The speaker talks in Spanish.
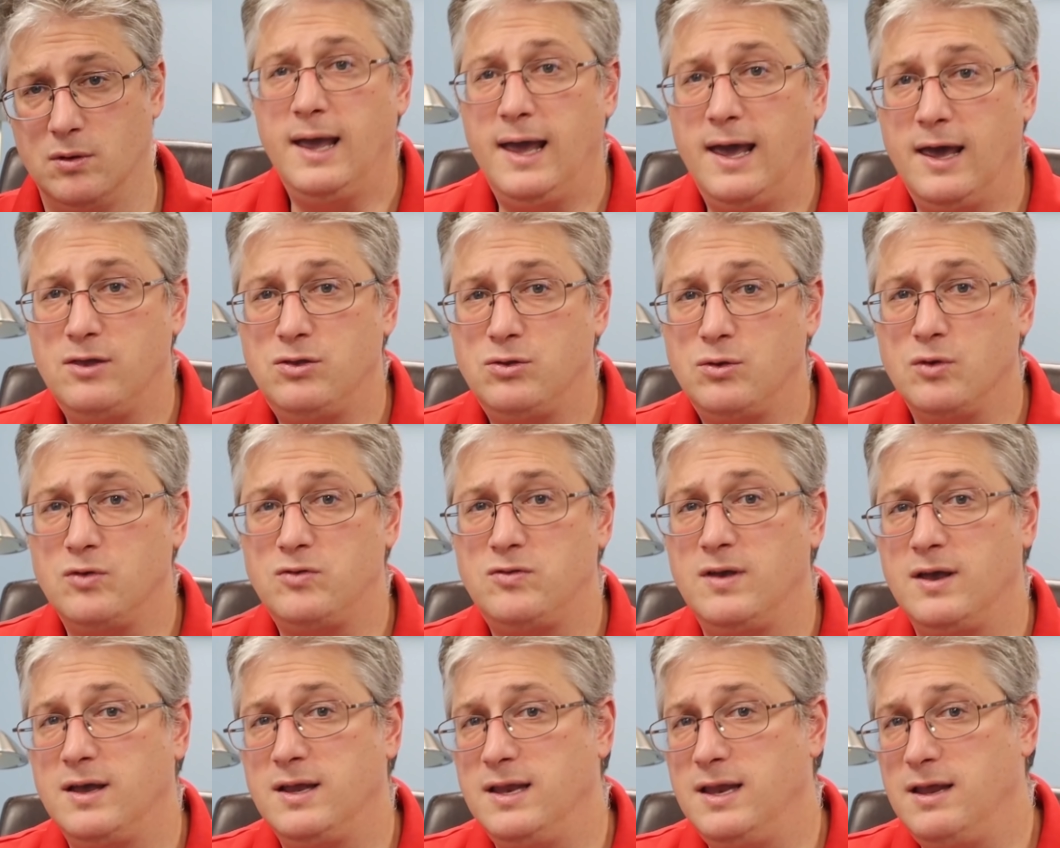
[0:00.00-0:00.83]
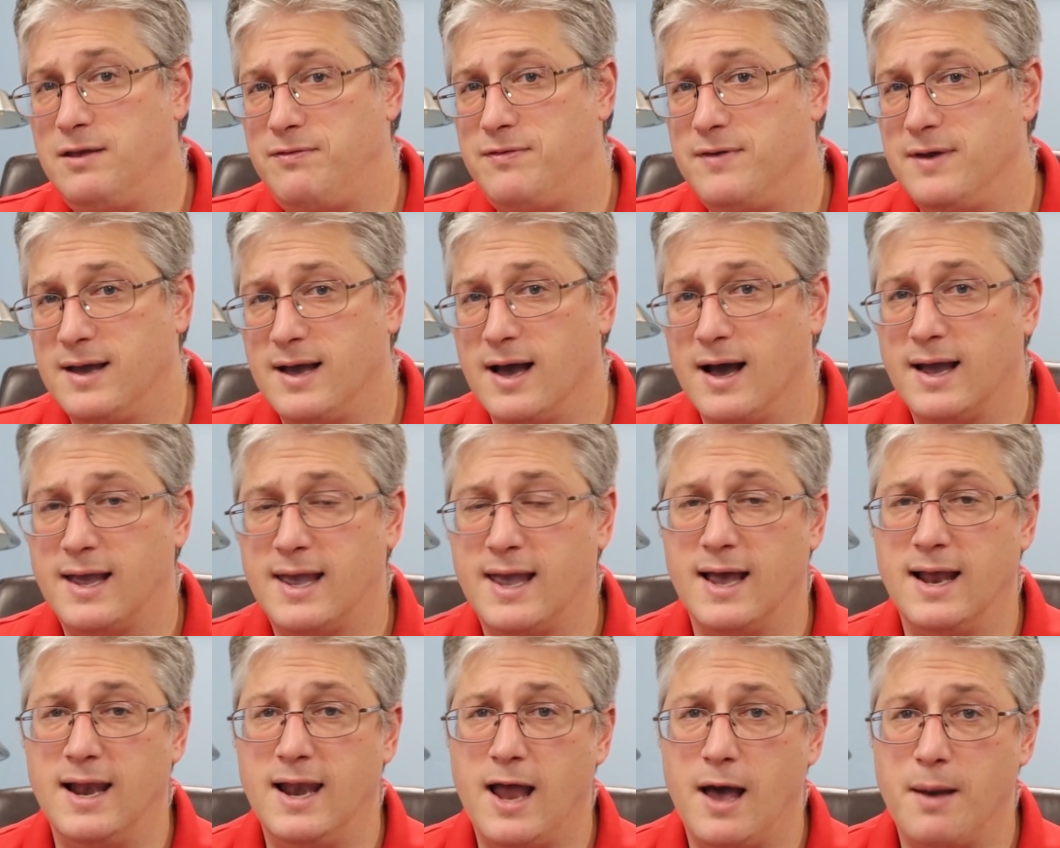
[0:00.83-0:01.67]
Esto significa
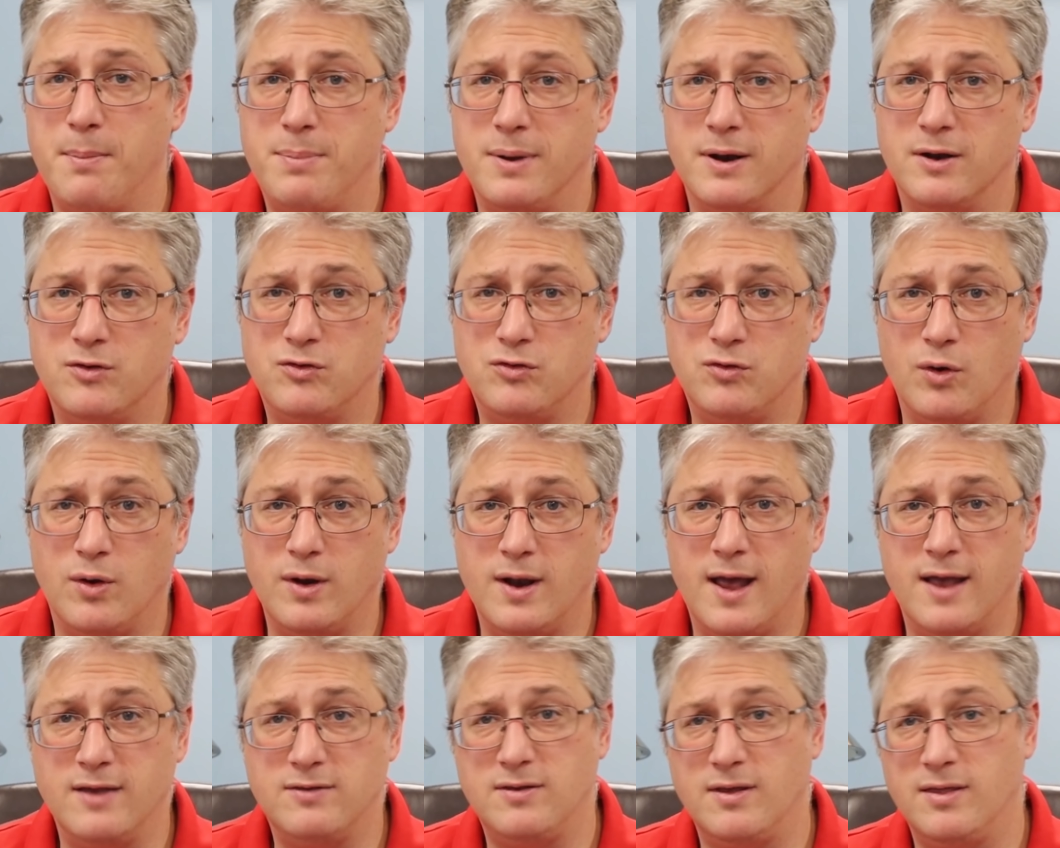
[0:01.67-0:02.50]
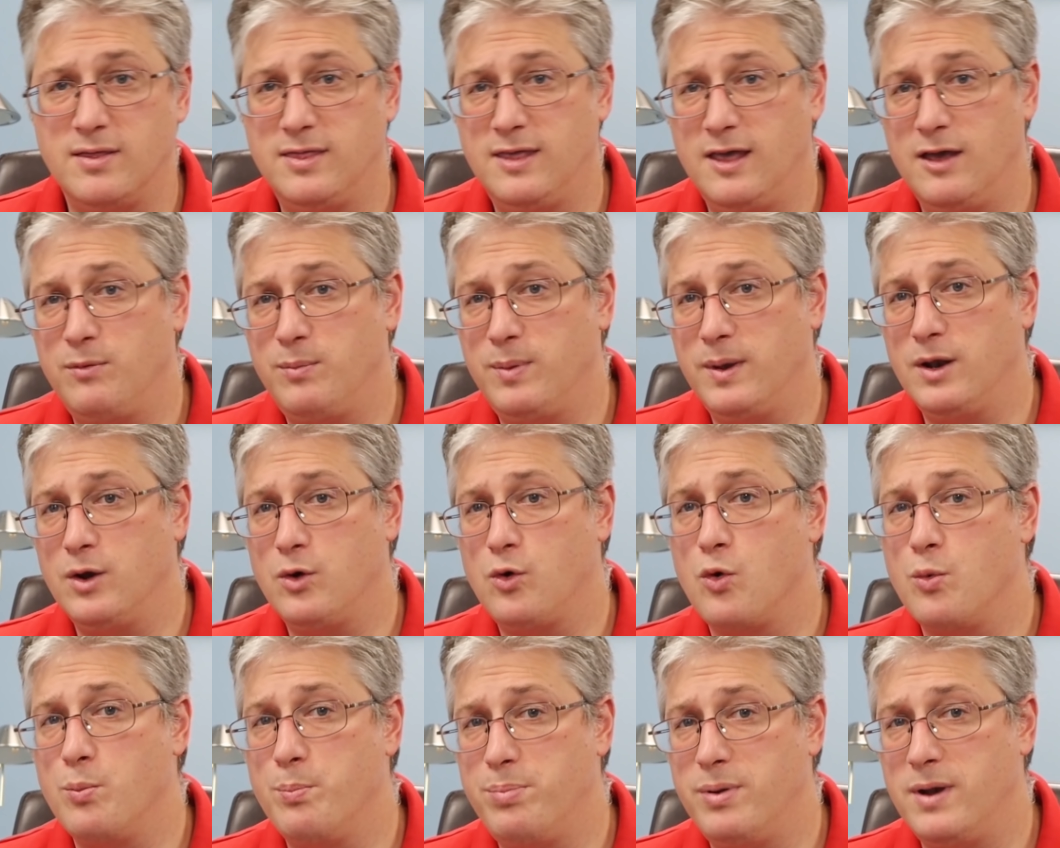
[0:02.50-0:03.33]
que las personas deben
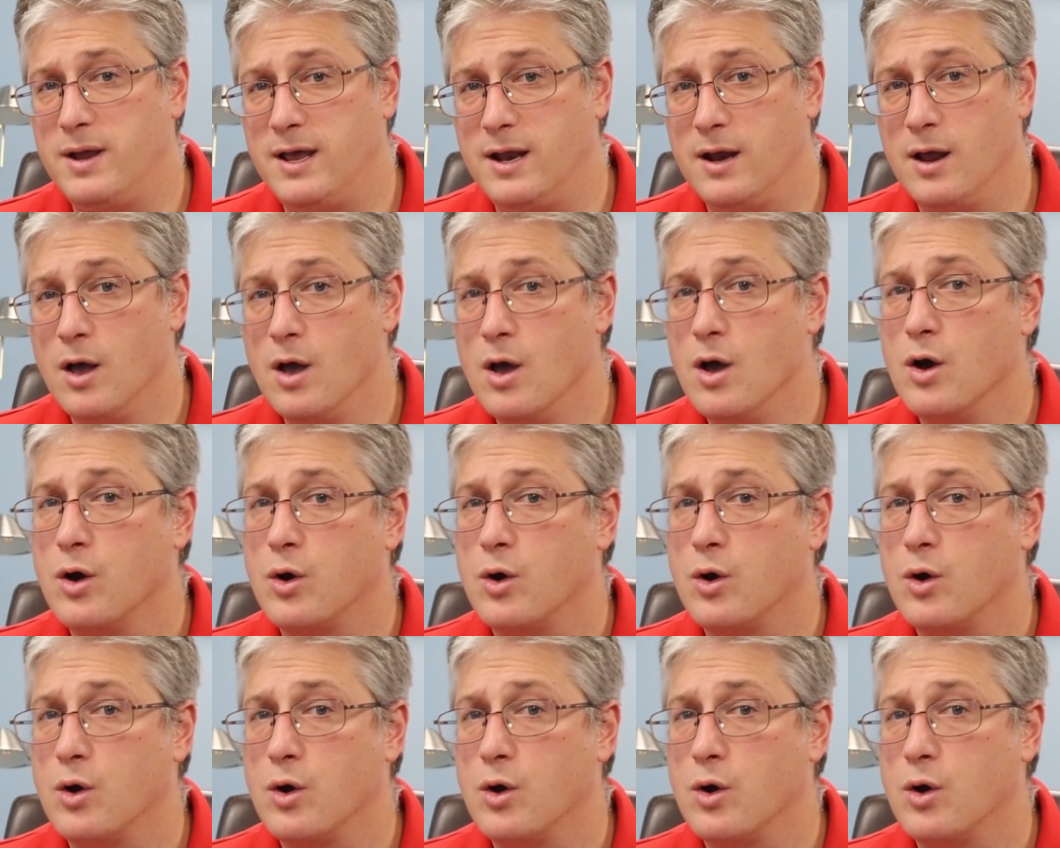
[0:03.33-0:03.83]
cumplir